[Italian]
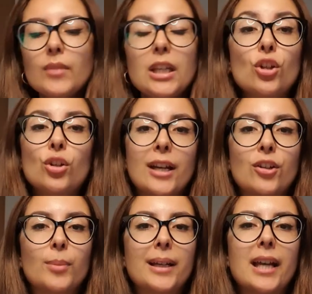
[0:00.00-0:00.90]
io,
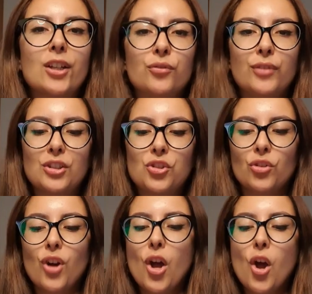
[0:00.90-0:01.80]
ecco, magari non
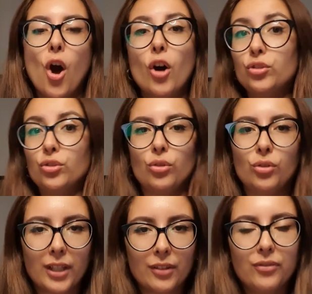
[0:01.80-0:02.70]
faccio 8
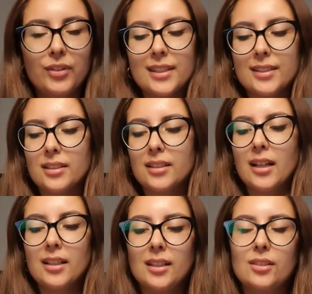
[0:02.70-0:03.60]
ore fisse
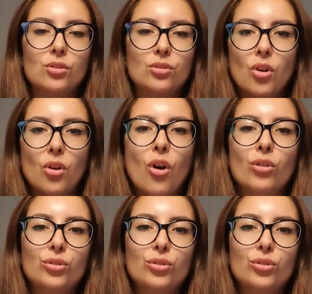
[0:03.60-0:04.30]
dalle, non lo so,